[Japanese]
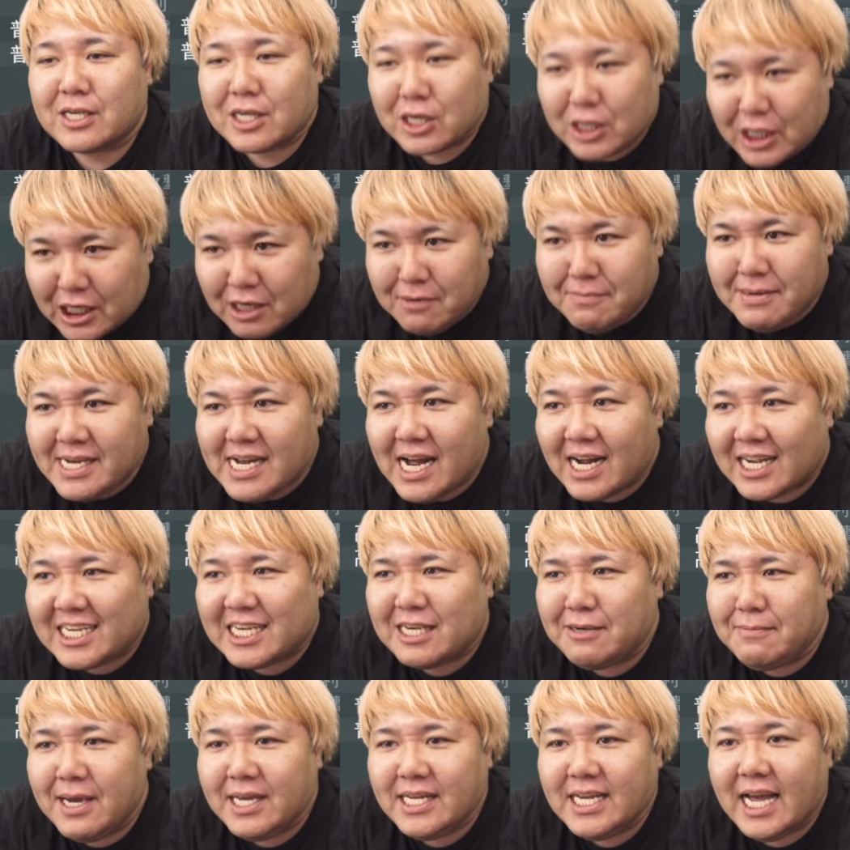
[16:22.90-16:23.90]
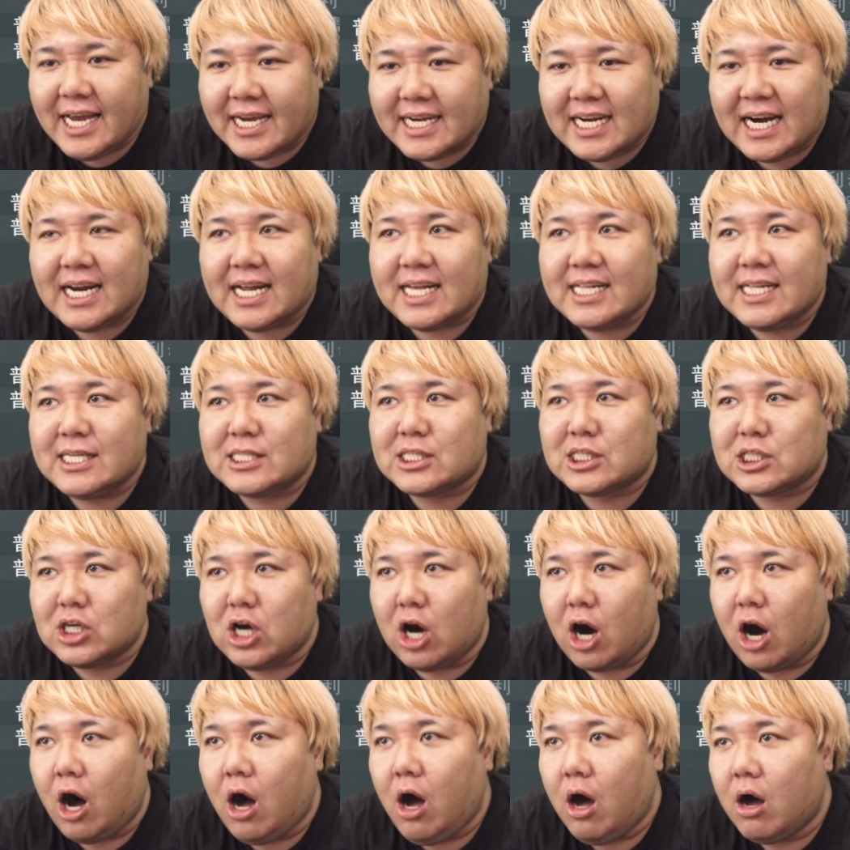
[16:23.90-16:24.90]
君が決めないからです
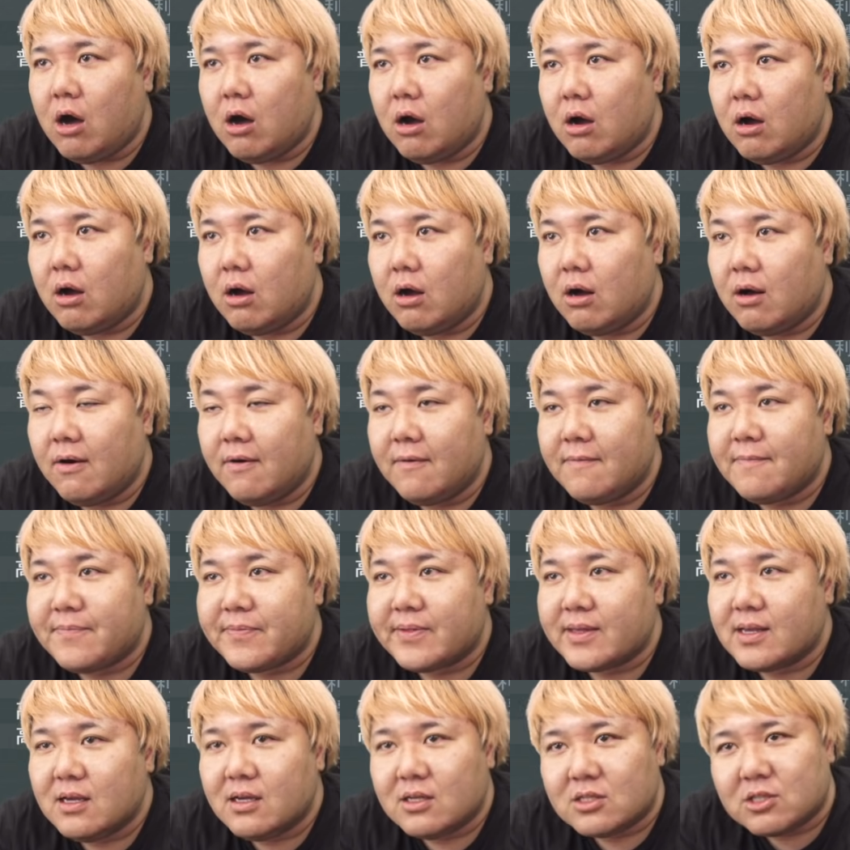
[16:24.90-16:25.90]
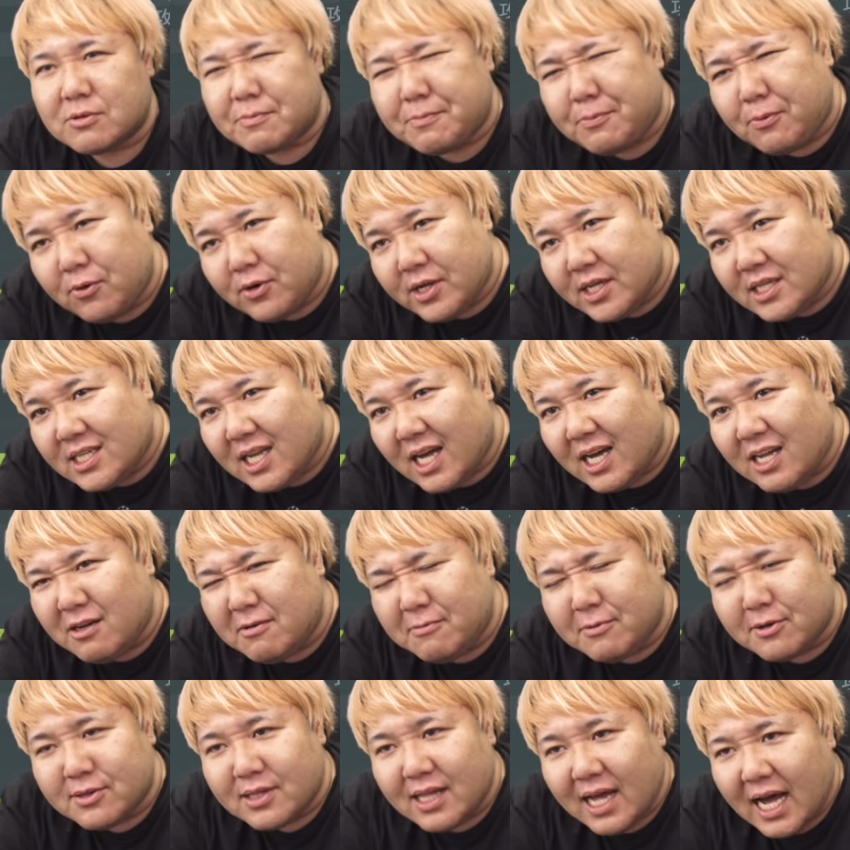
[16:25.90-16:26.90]
よちょ、ポリターノ
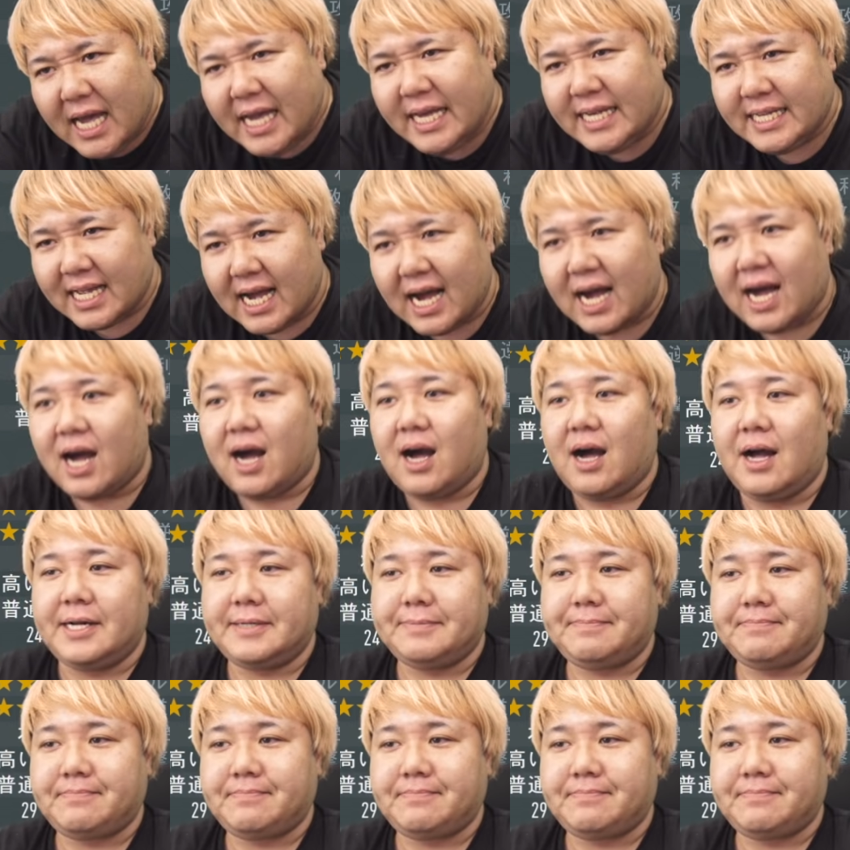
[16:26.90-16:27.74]
もないな。